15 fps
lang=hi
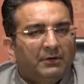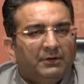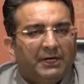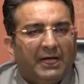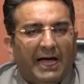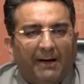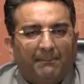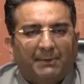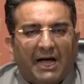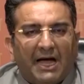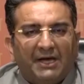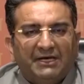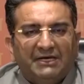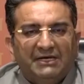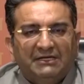ये
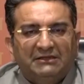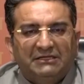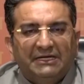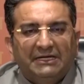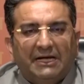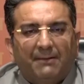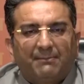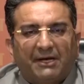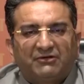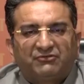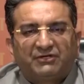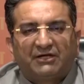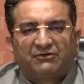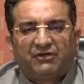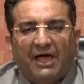आबकारी नीति का
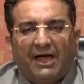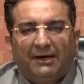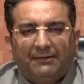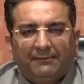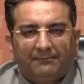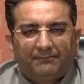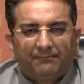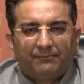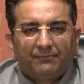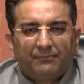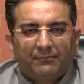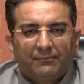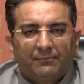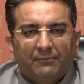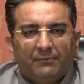भ्रष्टाचार
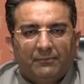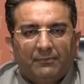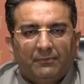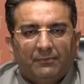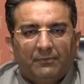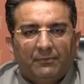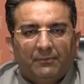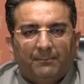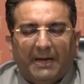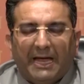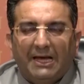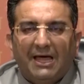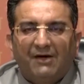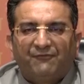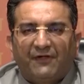
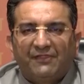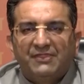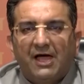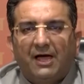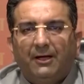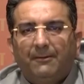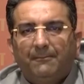पहला फंदा